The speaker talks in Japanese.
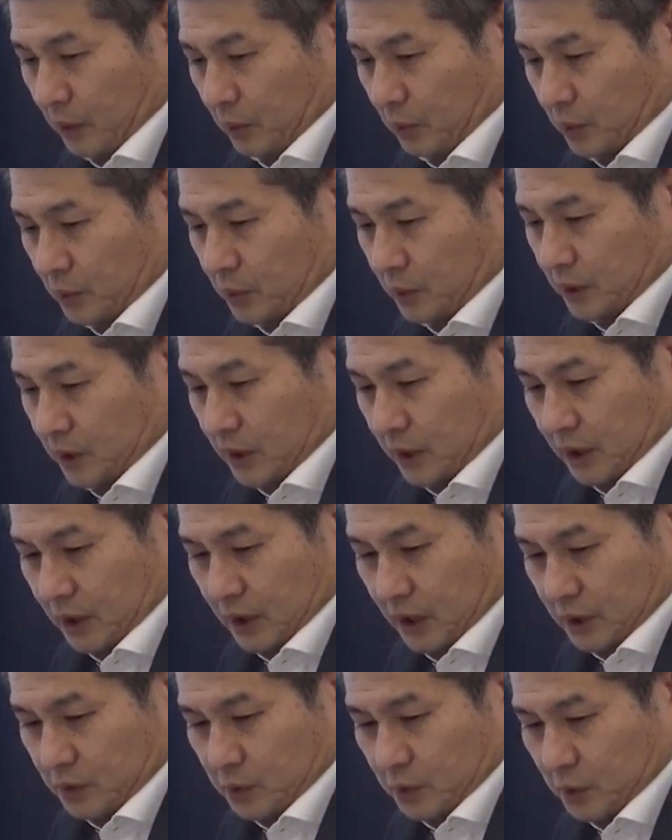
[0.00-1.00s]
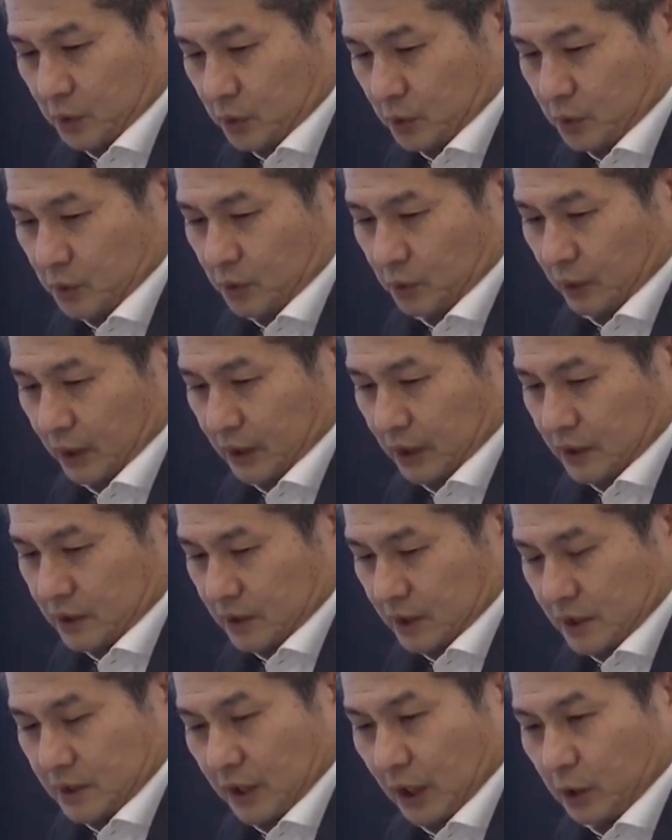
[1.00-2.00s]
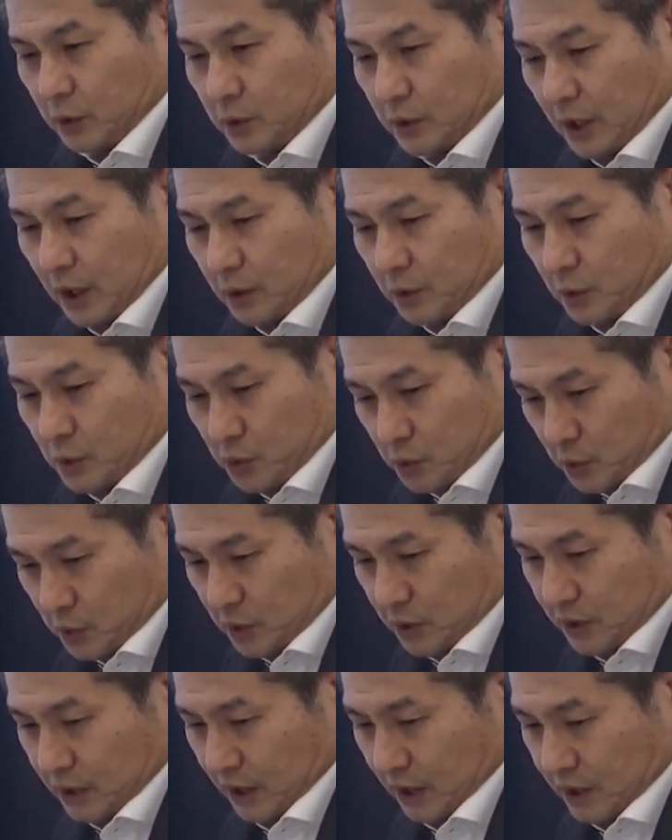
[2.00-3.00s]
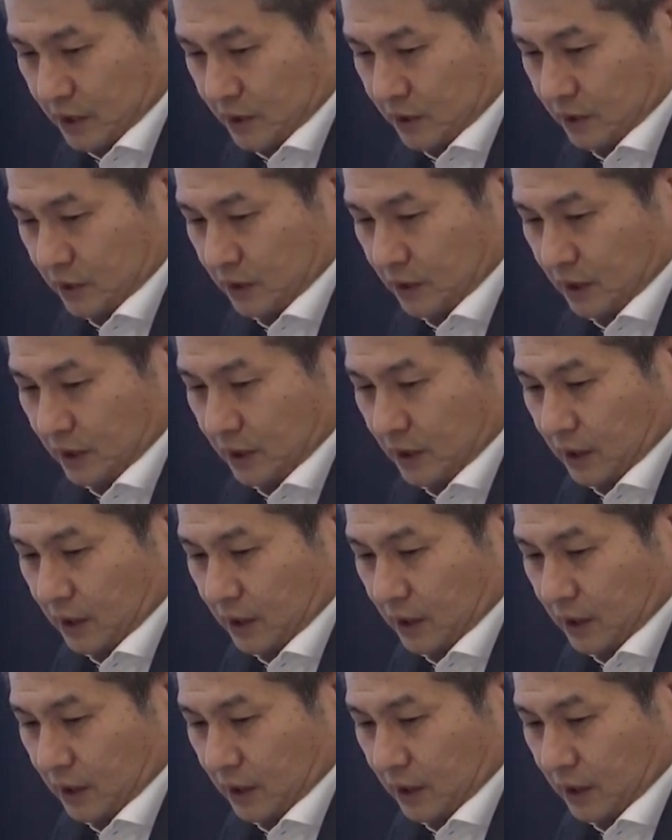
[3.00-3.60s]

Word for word: この金額というのはですね、昨年の11月、